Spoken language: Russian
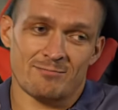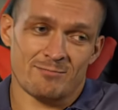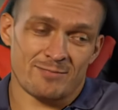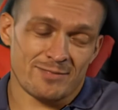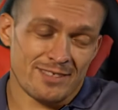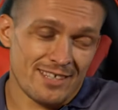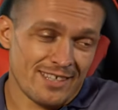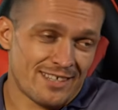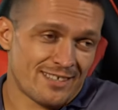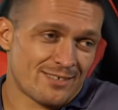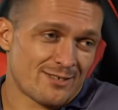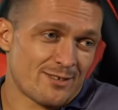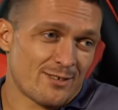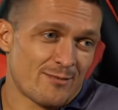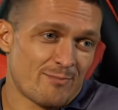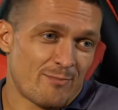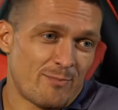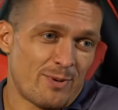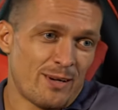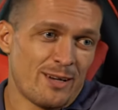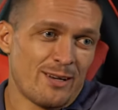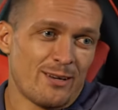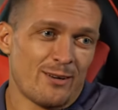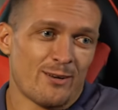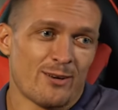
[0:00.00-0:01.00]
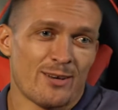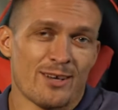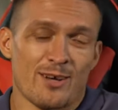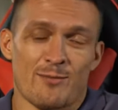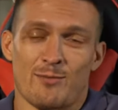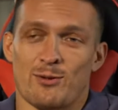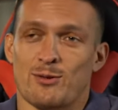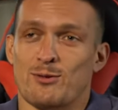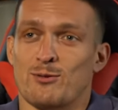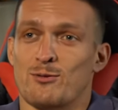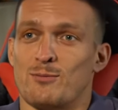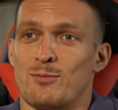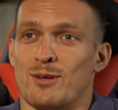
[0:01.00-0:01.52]
Знаете, что я больной? Я
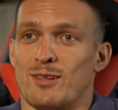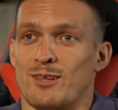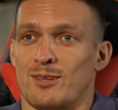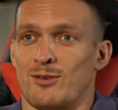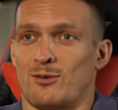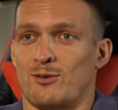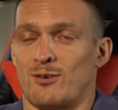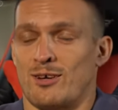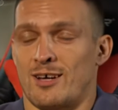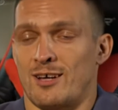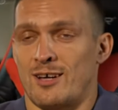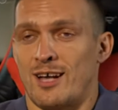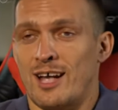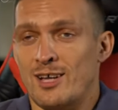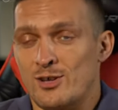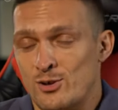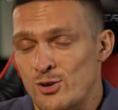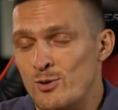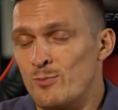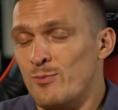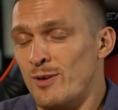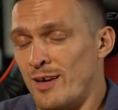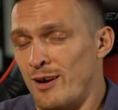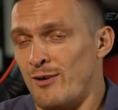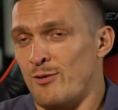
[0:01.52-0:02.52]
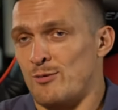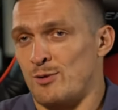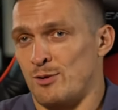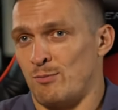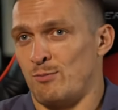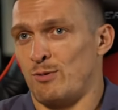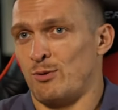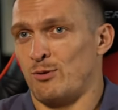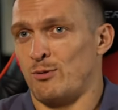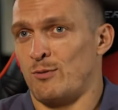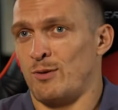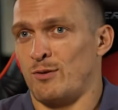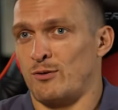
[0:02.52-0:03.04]
подумал, о, о чем я вообще
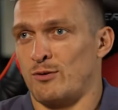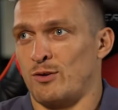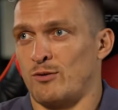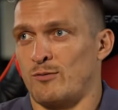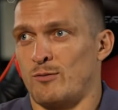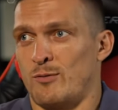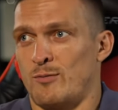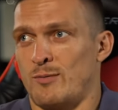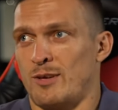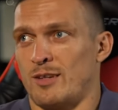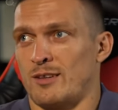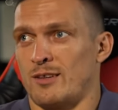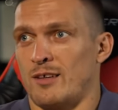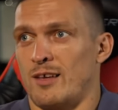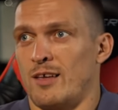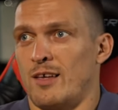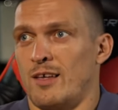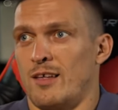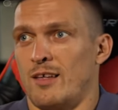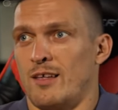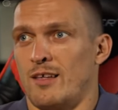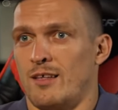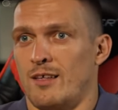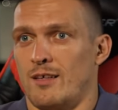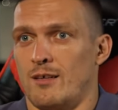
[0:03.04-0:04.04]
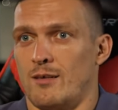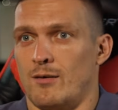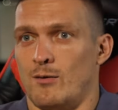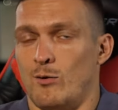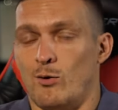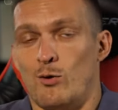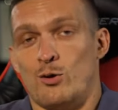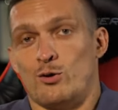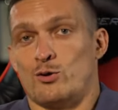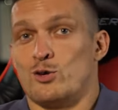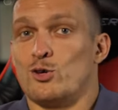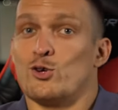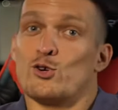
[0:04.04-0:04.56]
подумал в тот момент?
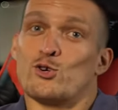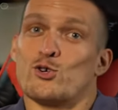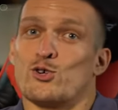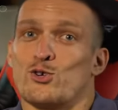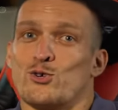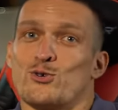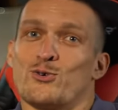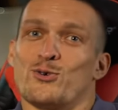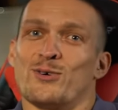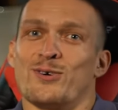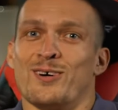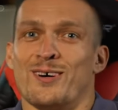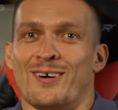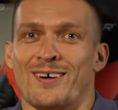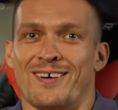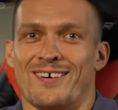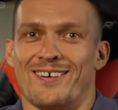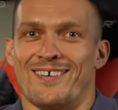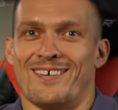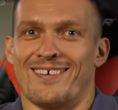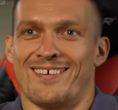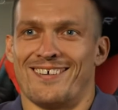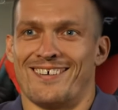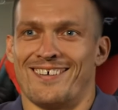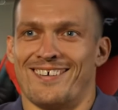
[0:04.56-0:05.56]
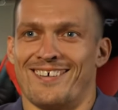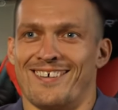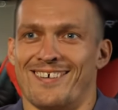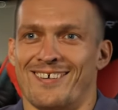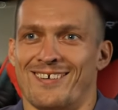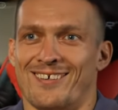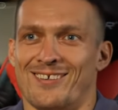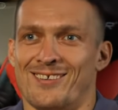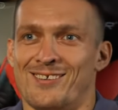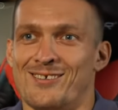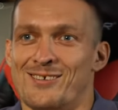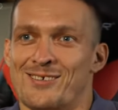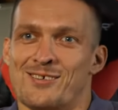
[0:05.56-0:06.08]
О, держу.
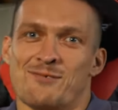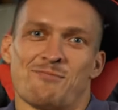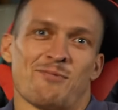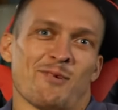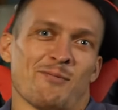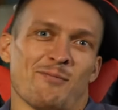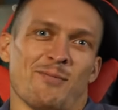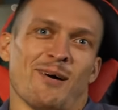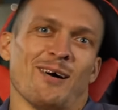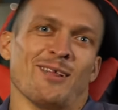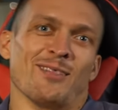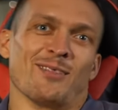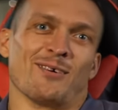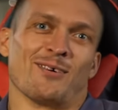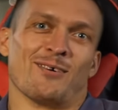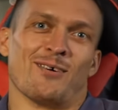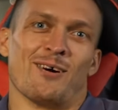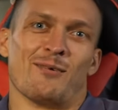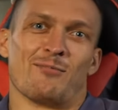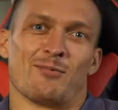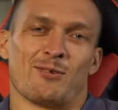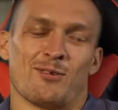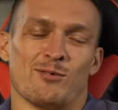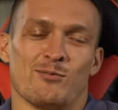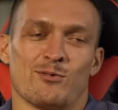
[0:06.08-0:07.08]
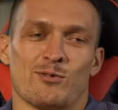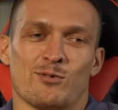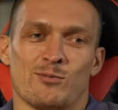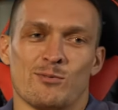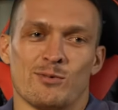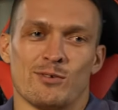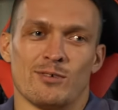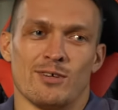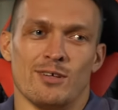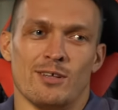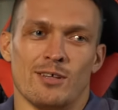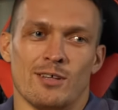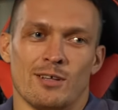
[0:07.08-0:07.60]
Ну, типа банку. А потом
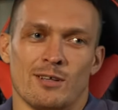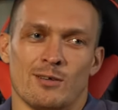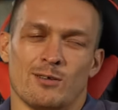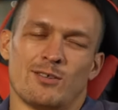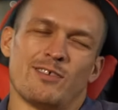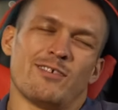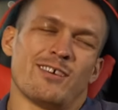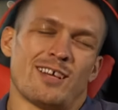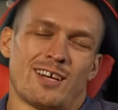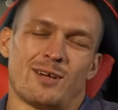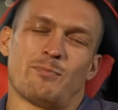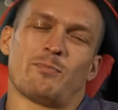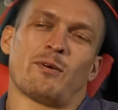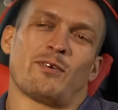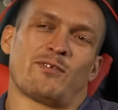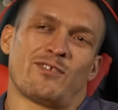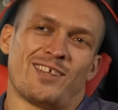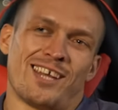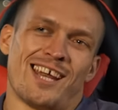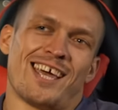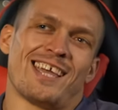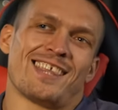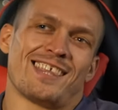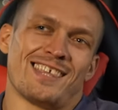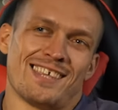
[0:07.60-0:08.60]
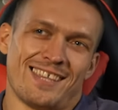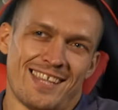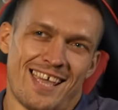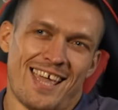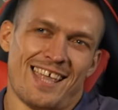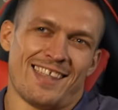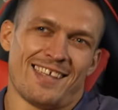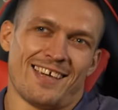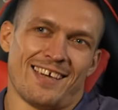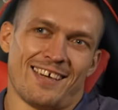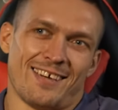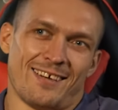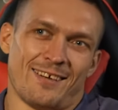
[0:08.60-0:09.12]
думаю, ну, наверное, повторять не
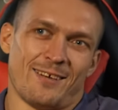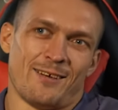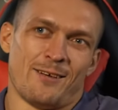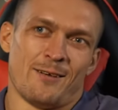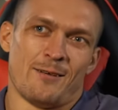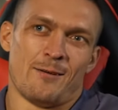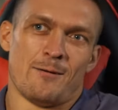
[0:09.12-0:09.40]
надо.